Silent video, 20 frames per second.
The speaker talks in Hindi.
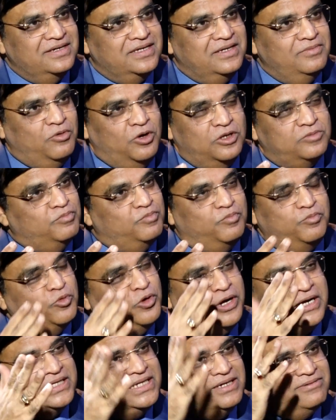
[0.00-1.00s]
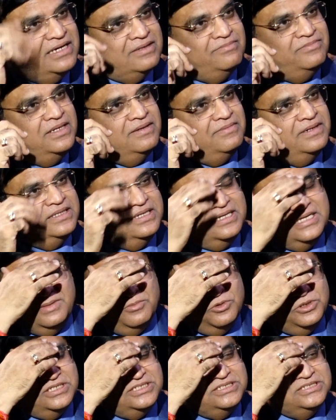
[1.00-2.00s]
कि बहुत प्रोएक्टिव आदमी है हमारे नरेंद्र
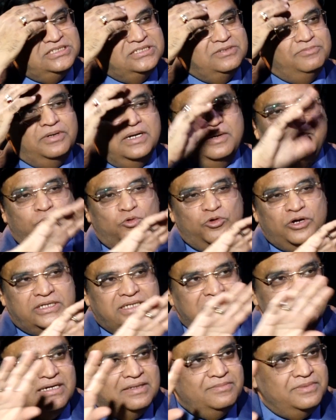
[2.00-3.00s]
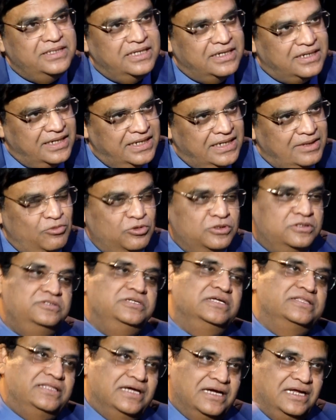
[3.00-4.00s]
मोदी जी से बड़ा प्रोएक्टिव आदमी देखा नहीं वो
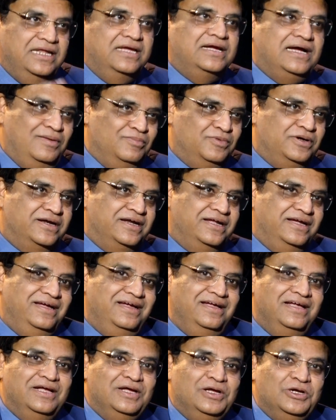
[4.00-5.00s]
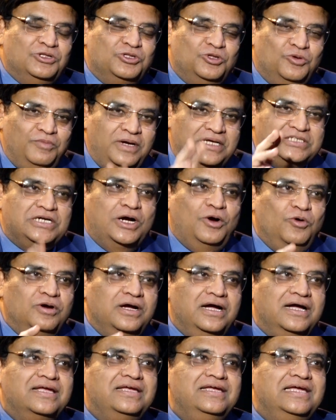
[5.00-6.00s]
जनता के लिए काम कर रहे हैं तो मैं
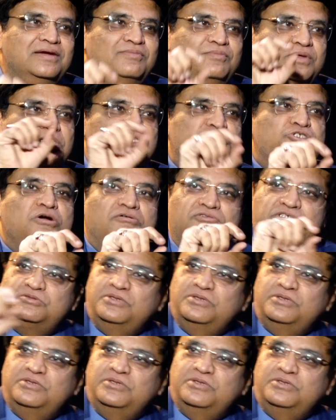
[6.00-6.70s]
चाहूंगा कि एक मिनिस्ट्री ऑफ